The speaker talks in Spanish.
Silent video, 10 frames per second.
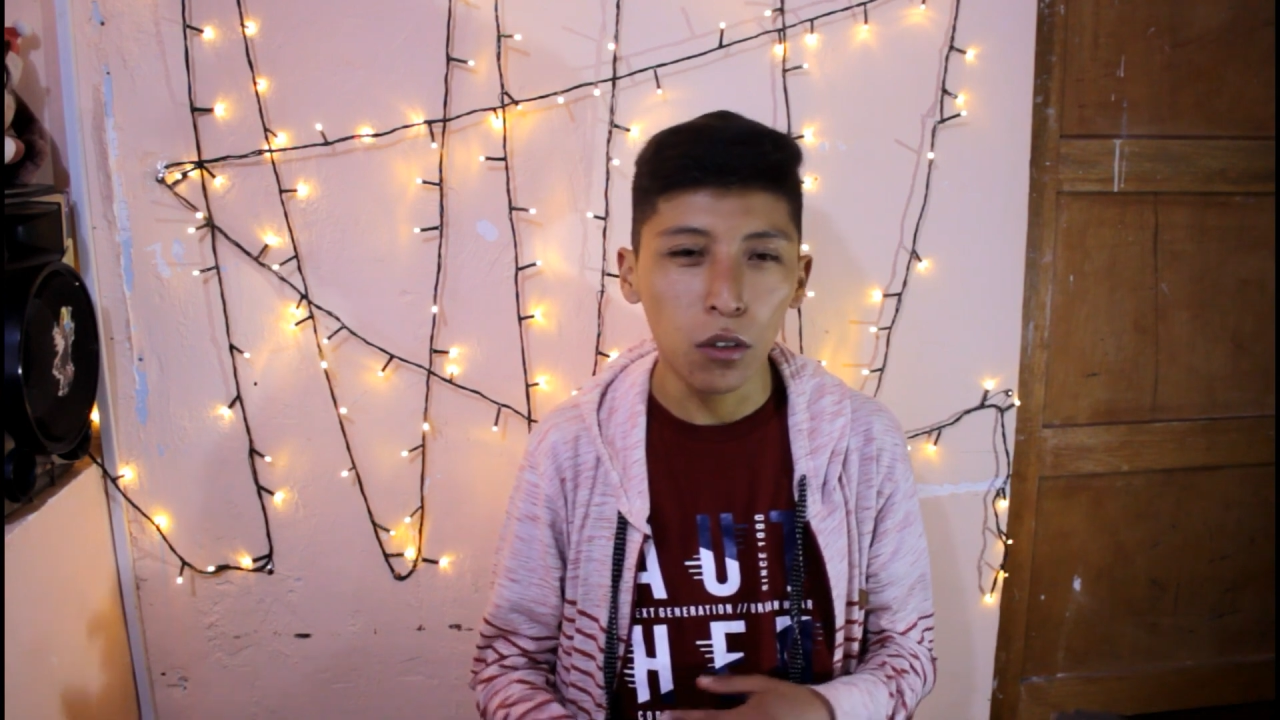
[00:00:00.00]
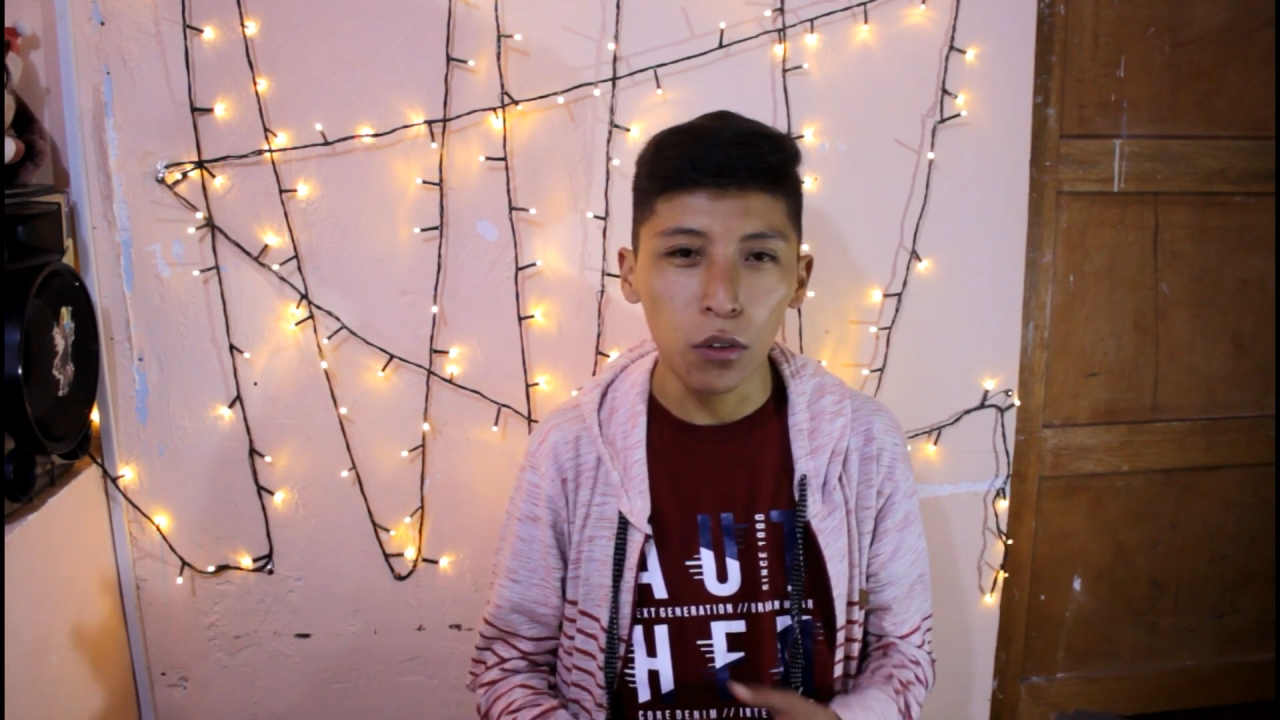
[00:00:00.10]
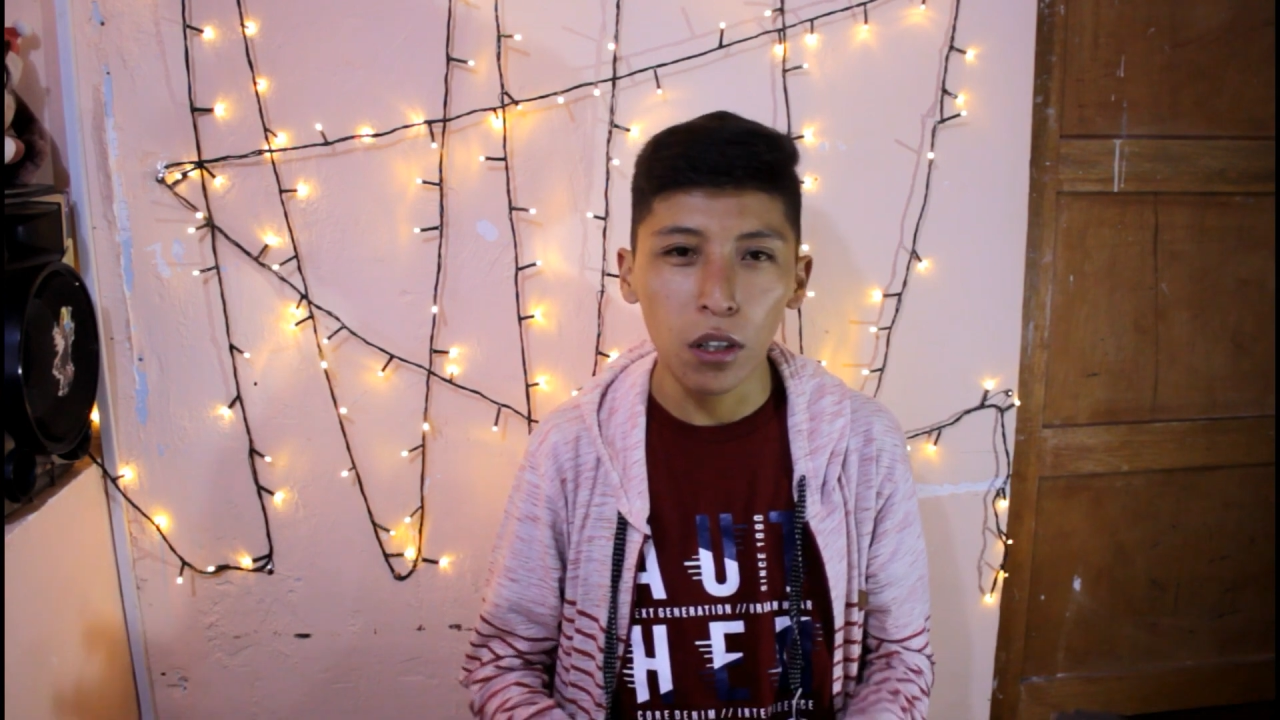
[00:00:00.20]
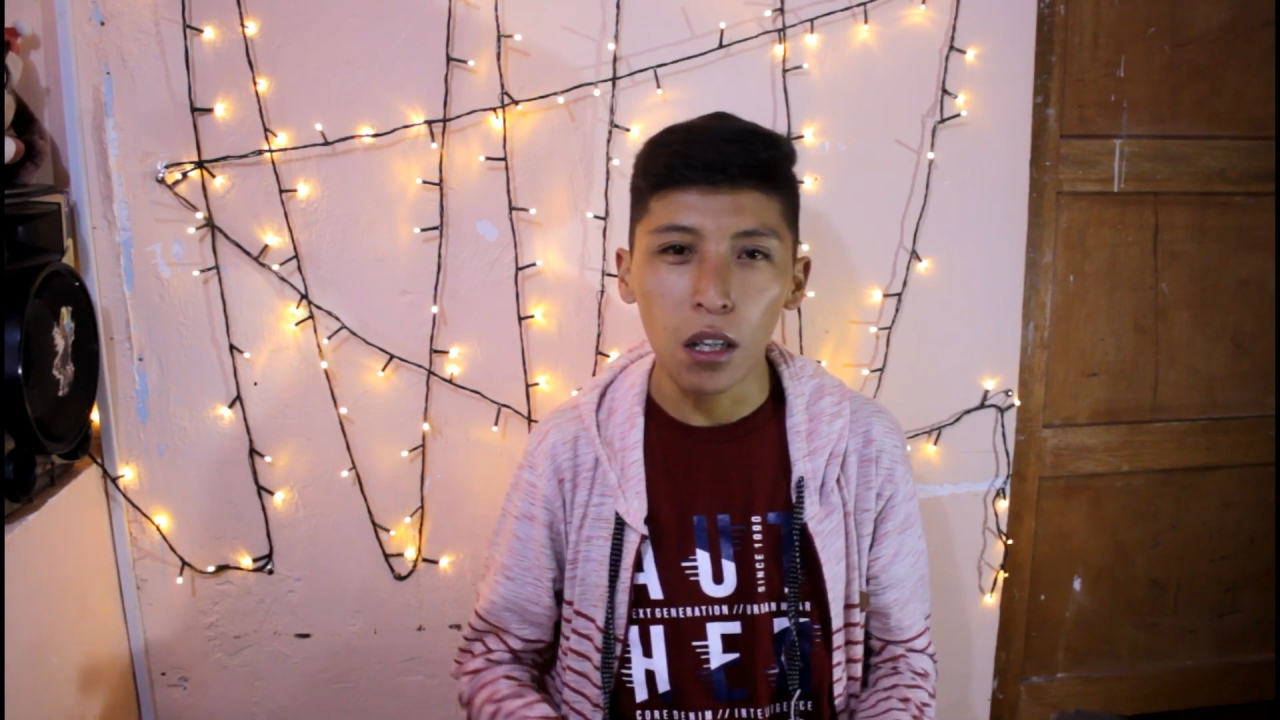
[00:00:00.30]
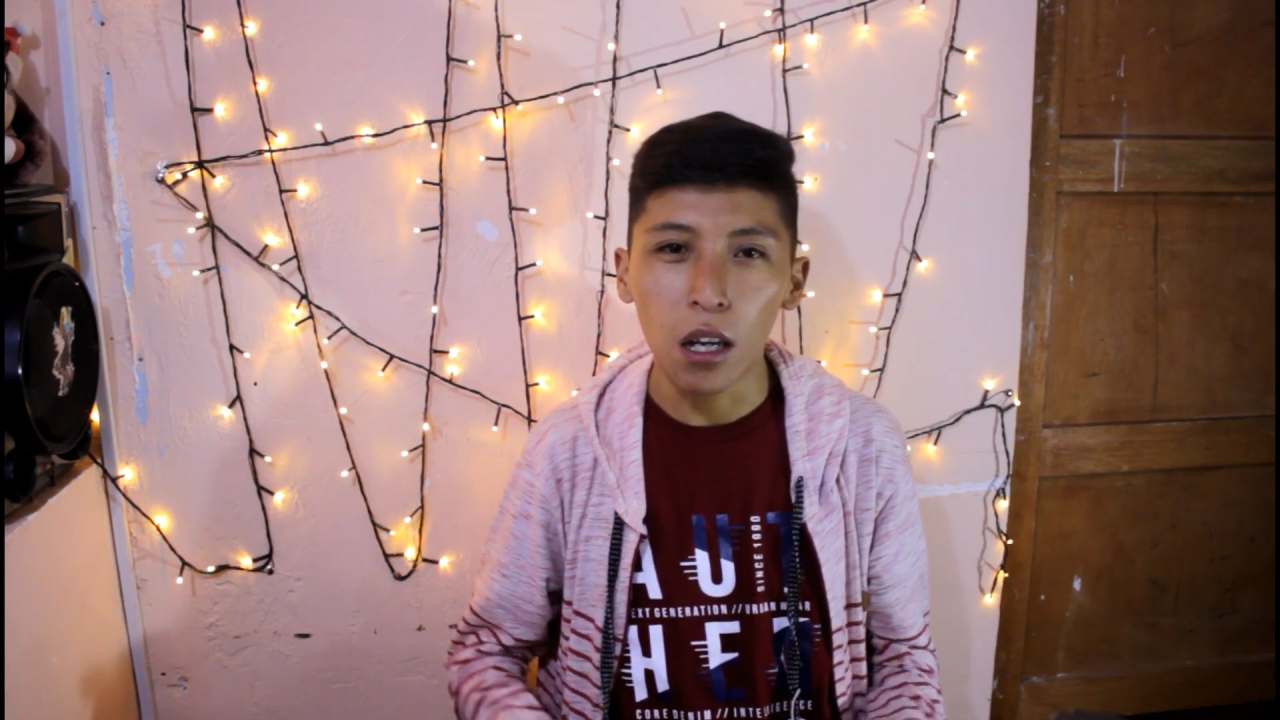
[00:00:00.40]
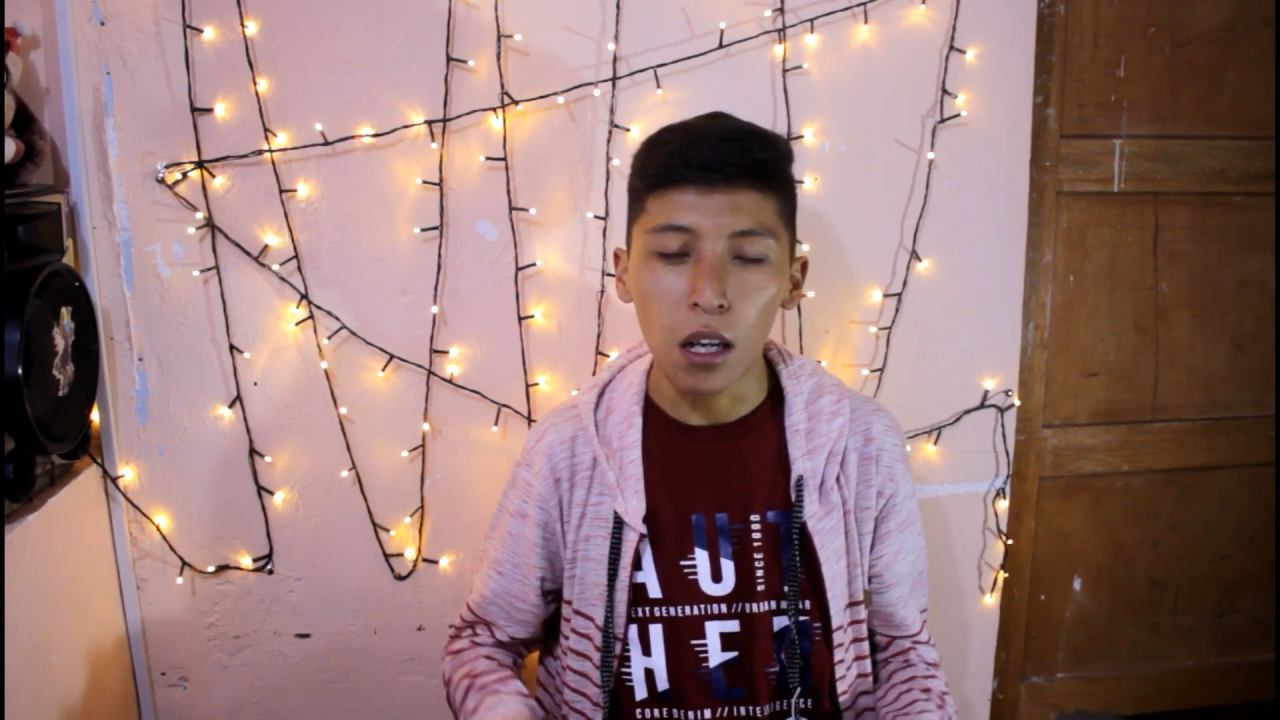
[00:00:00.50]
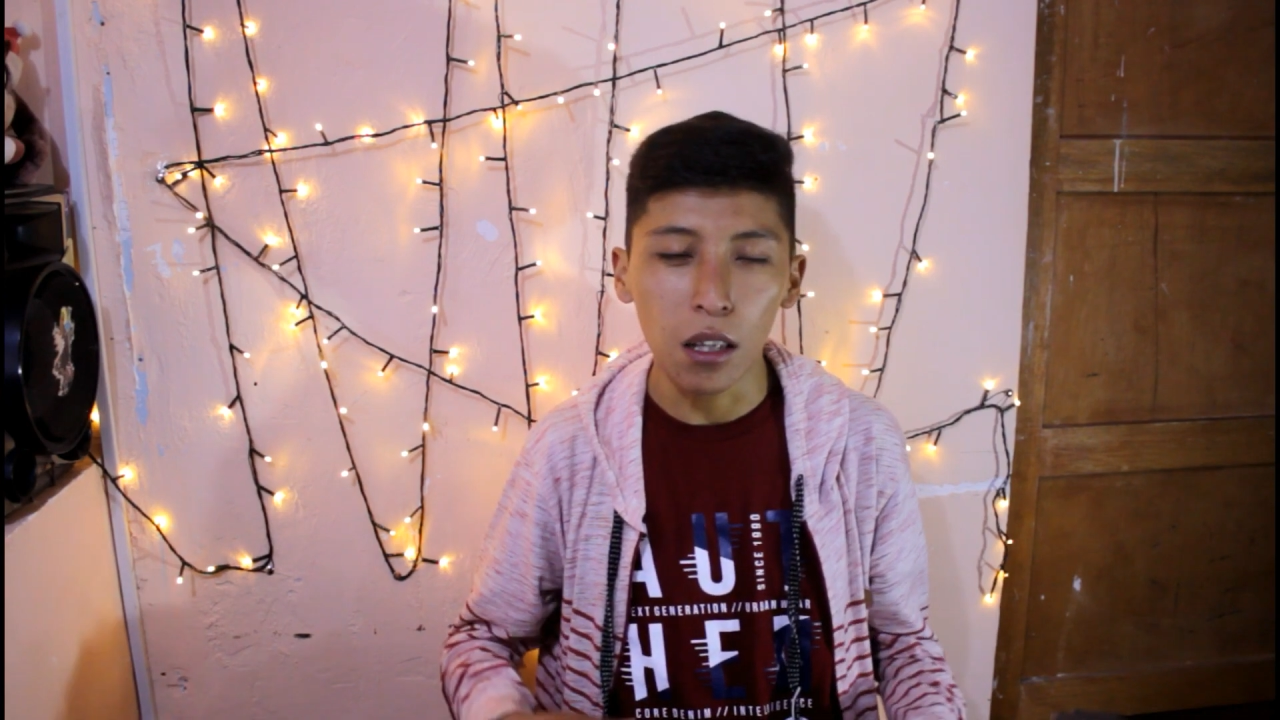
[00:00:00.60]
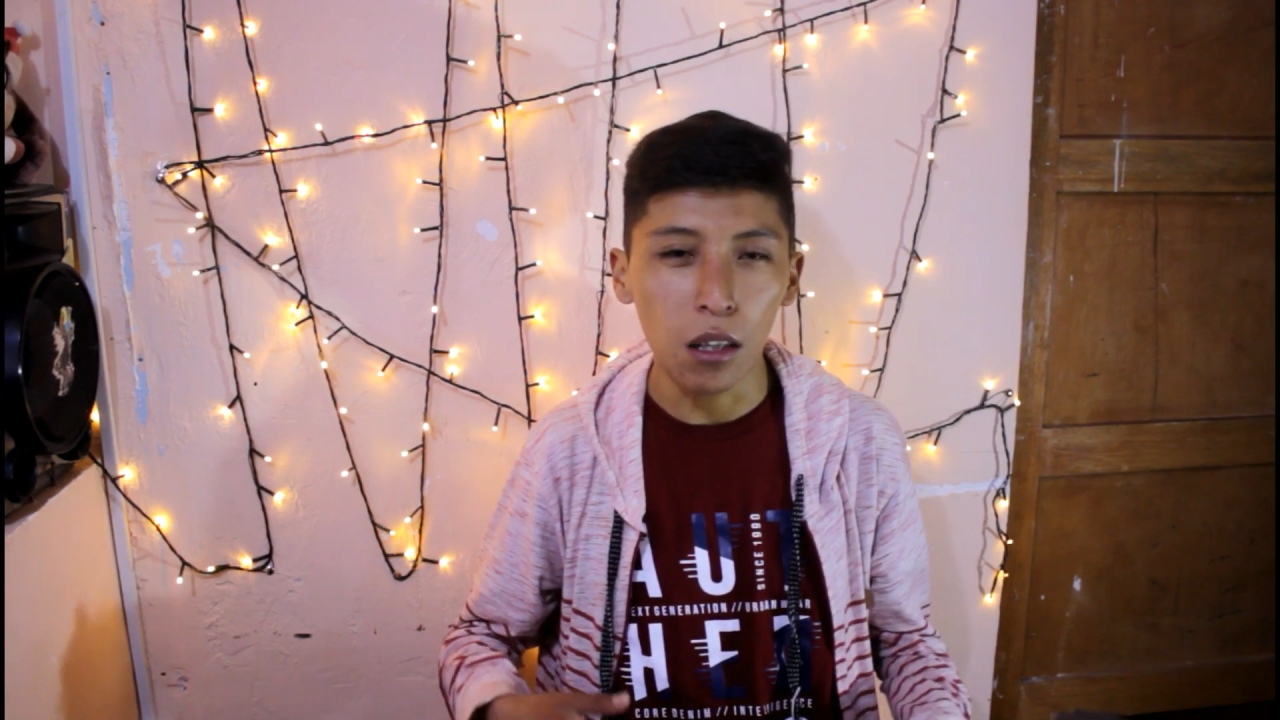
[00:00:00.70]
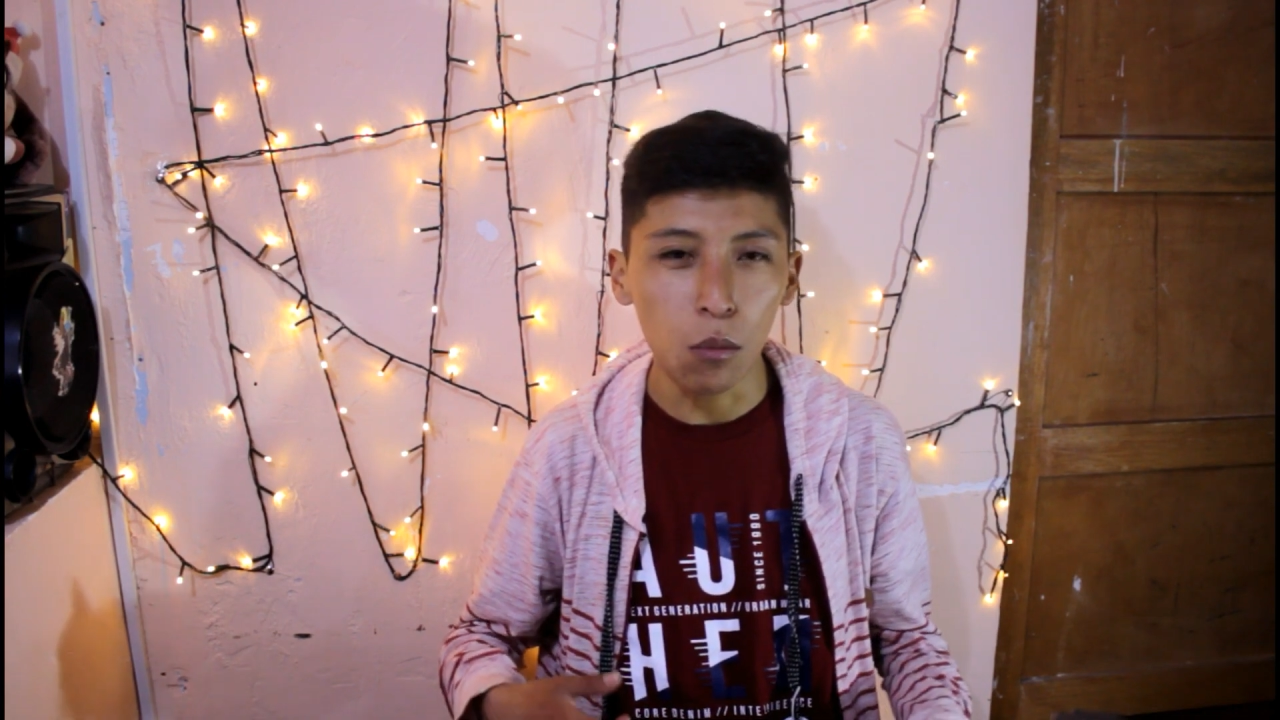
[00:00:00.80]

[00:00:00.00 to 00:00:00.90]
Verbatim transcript: fue a la